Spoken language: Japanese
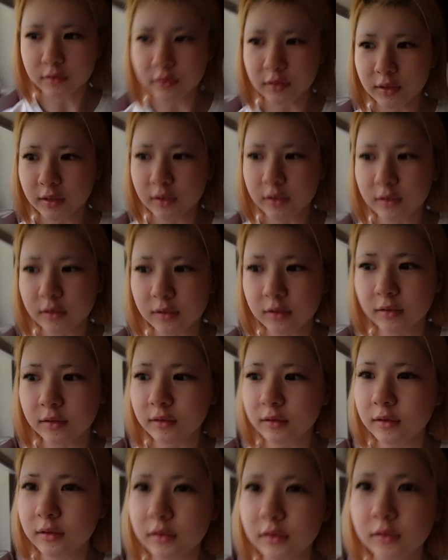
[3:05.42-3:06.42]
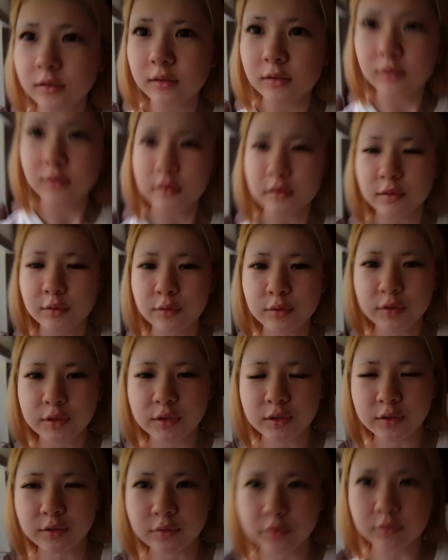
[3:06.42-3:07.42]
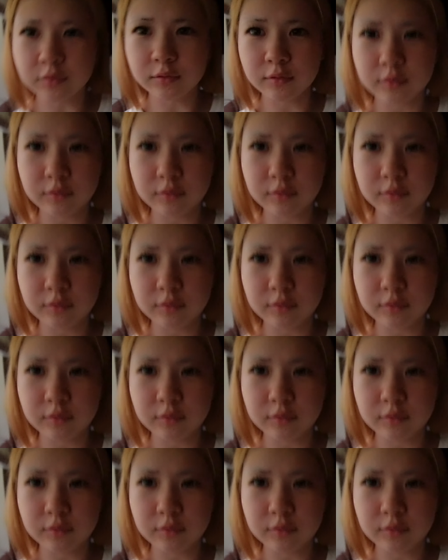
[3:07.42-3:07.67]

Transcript: 暗いからどうしよう